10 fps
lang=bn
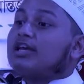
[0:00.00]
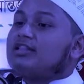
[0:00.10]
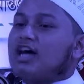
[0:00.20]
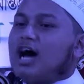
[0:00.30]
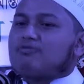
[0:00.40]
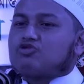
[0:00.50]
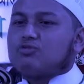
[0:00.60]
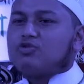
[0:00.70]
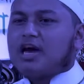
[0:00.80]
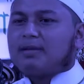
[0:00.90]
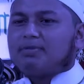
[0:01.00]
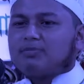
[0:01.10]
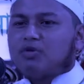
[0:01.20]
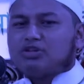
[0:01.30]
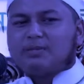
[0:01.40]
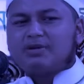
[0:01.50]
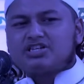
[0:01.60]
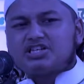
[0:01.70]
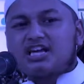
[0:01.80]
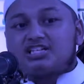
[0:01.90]
কিতাব সমূহের প্রতি
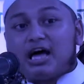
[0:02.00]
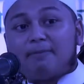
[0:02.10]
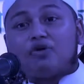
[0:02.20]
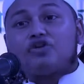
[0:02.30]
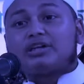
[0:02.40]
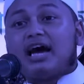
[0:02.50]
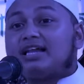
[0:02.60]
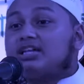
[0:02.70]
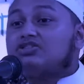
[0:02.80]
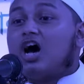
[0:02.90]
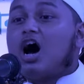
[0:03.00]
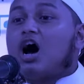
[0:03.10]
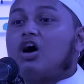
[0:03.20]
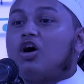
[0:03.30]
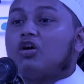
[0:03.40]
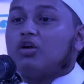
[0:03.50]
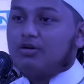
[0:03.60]
বিশ্বাস স্থাপনকারীর দল